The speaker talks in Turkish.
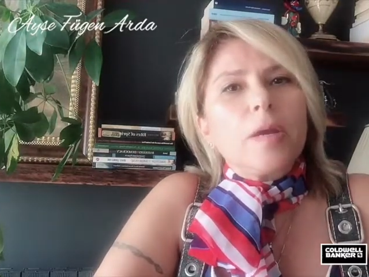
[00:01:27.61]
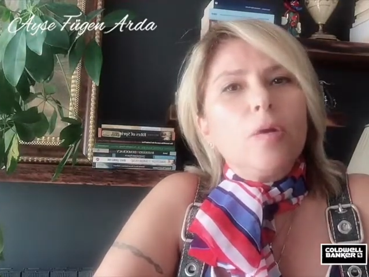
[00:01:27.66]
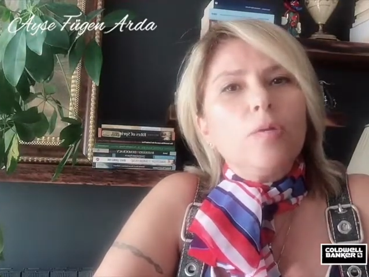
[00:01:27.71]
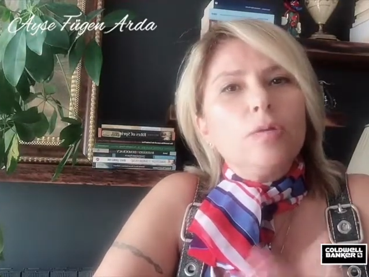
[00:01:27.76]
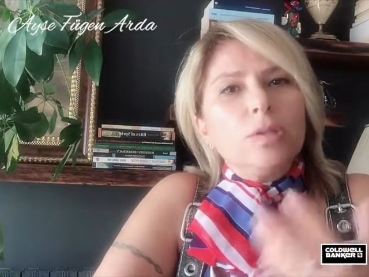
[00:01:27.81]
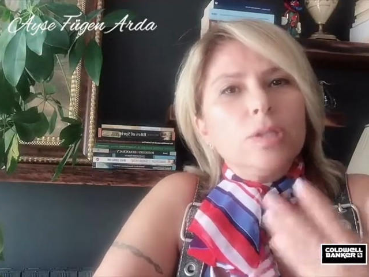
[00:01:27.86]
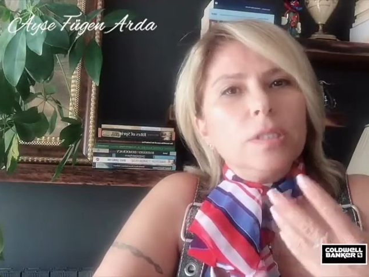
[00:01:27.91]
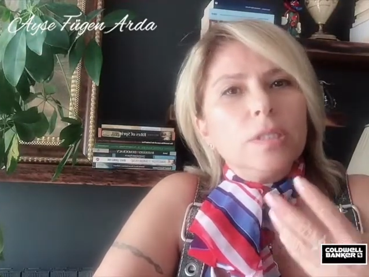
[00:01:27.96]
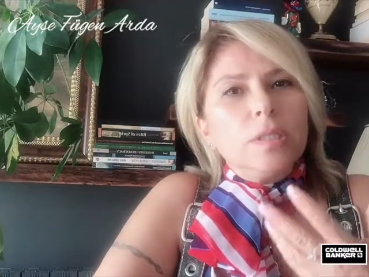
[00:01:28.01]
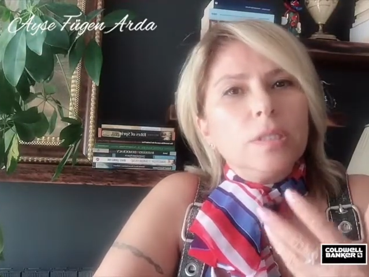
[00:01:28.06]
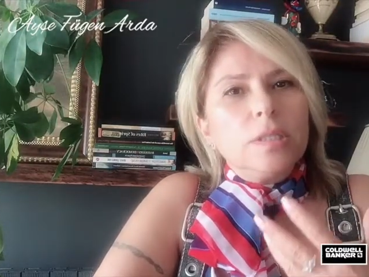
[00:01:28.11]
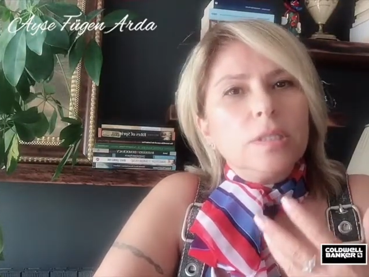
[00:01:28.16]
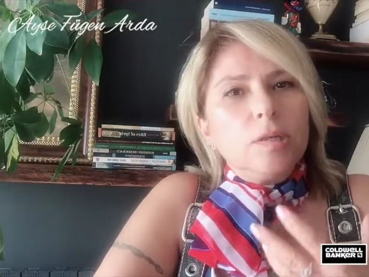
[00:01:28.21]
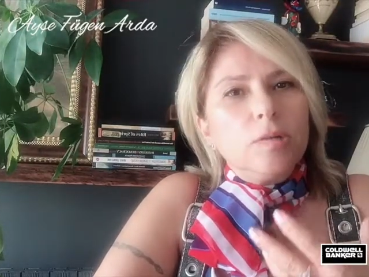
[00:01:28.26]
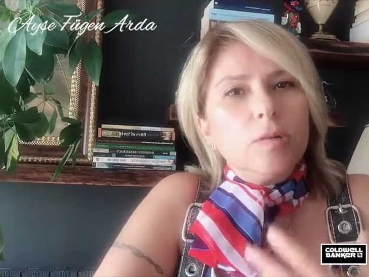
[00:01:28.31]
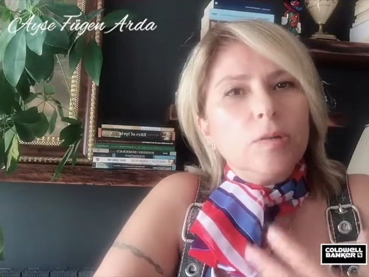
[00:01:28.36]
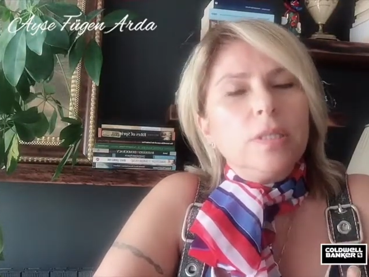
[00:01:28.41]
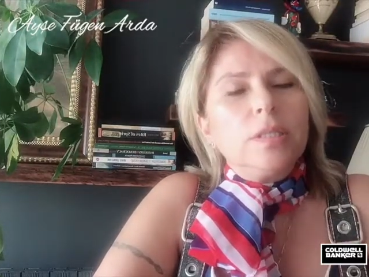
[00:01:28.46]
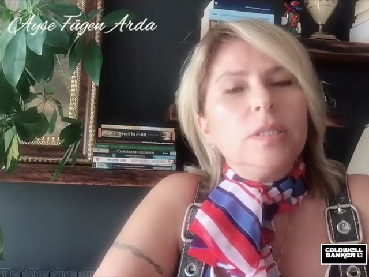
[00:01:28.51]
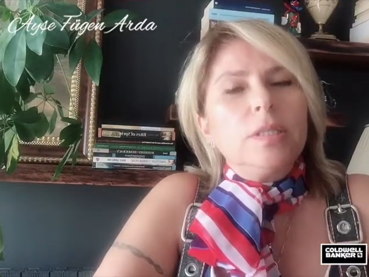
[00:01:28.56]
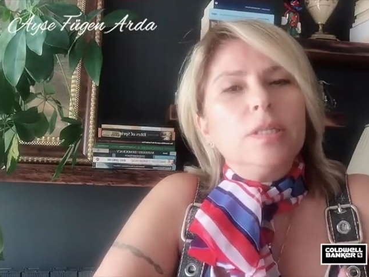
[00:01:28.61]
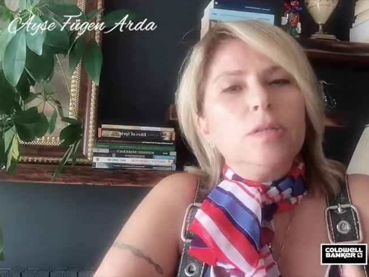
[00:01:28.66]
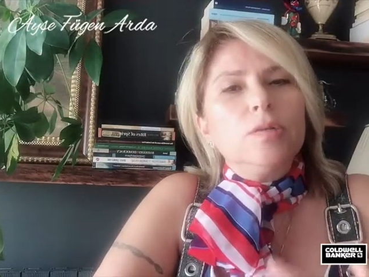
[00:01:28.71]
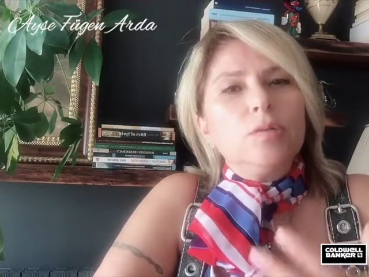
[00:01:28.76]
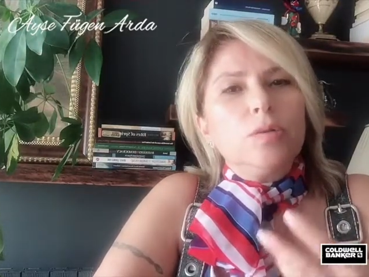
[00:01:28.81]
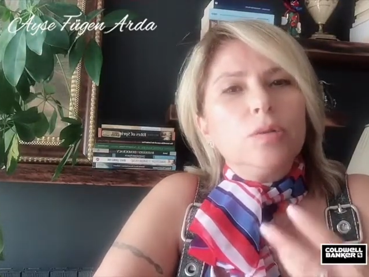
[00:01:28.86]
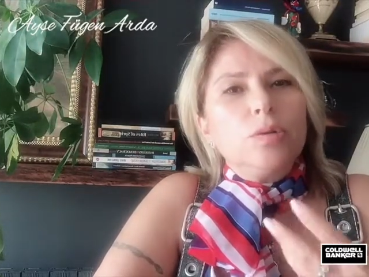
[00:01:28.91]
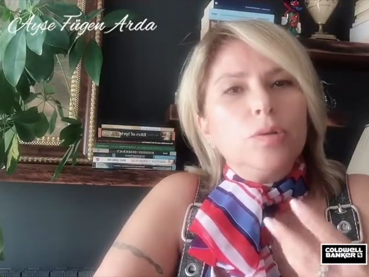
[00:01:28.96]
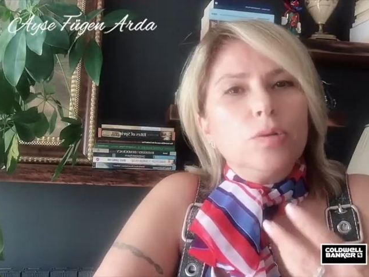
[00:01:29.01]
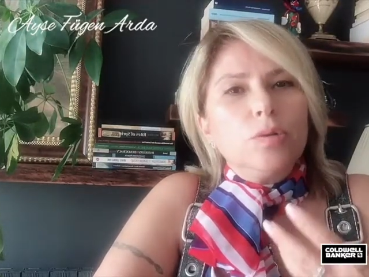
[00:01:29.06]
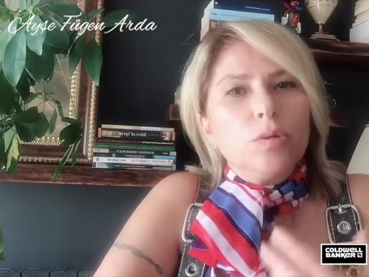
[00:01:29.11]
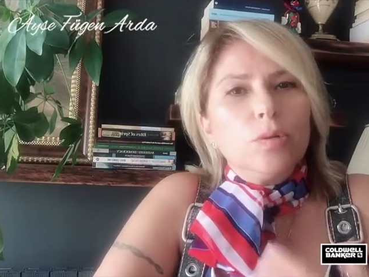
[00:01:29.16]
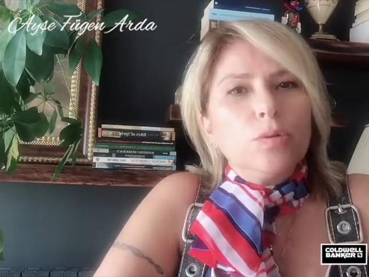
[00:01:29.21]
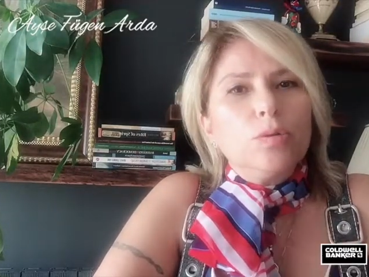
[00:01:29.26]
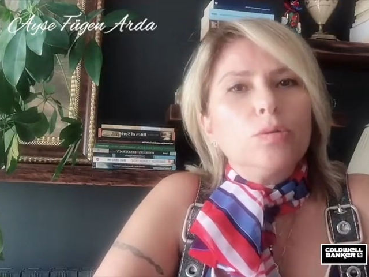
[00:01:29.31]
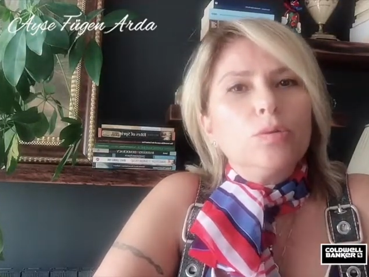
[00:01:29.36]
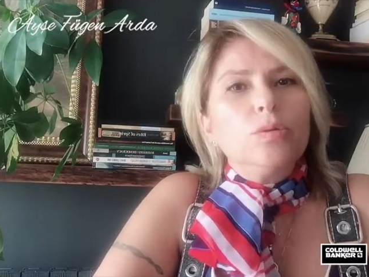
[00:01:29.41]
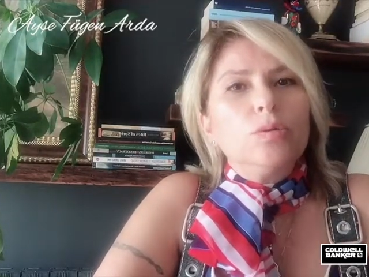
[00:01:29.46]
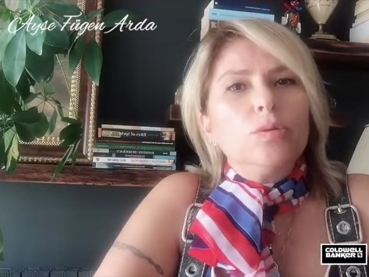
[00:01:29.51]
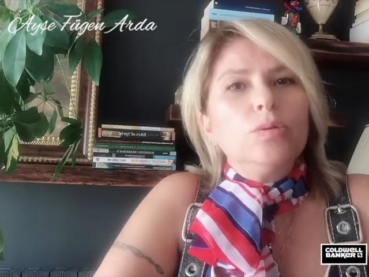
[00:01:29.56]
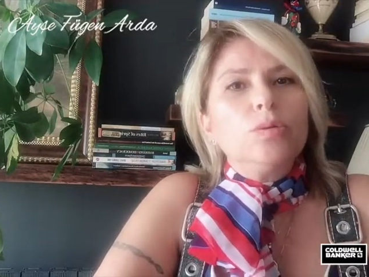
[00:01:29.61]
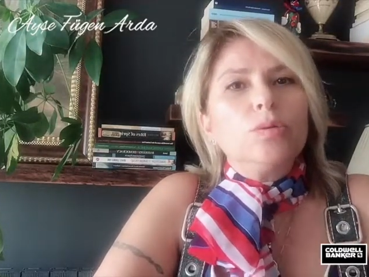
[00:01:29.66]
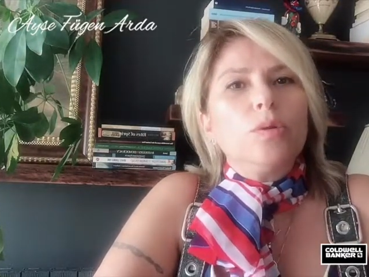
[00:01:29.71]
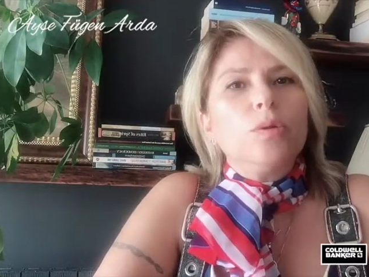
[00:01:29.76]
önce silüetiniz, önce görüntünüz,